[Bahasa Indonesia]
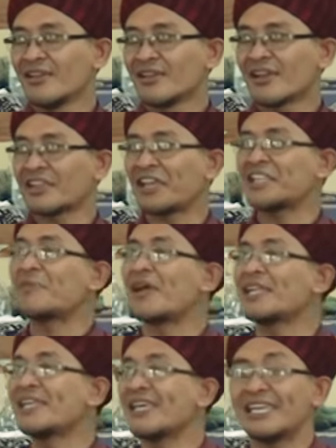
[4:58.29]
Karena ini
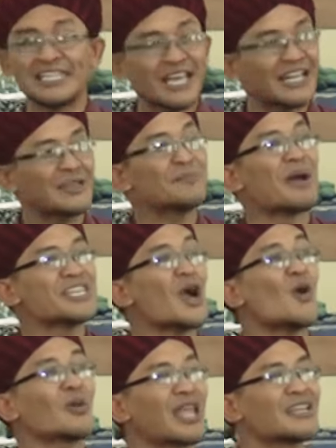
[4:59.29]
ini hari
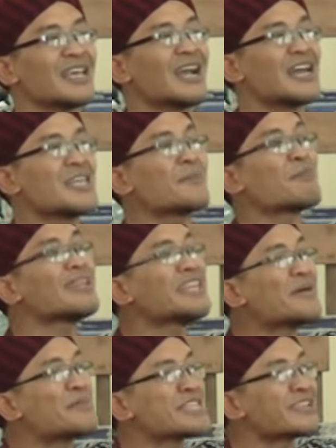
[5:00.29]
banyak orang yang hanya
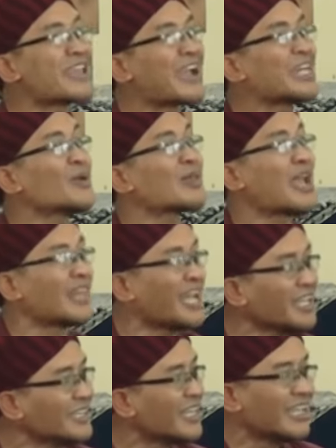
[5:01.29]
pandai menyenangkan orang
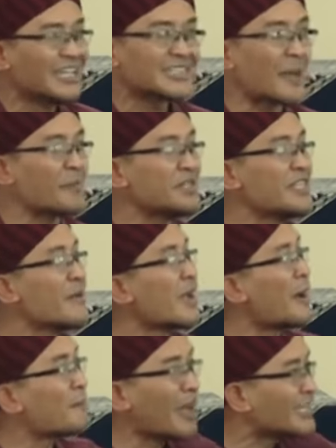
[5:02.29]
lain, tapi dia
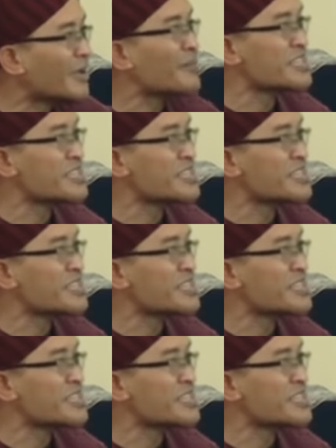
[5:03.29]
nggak pandai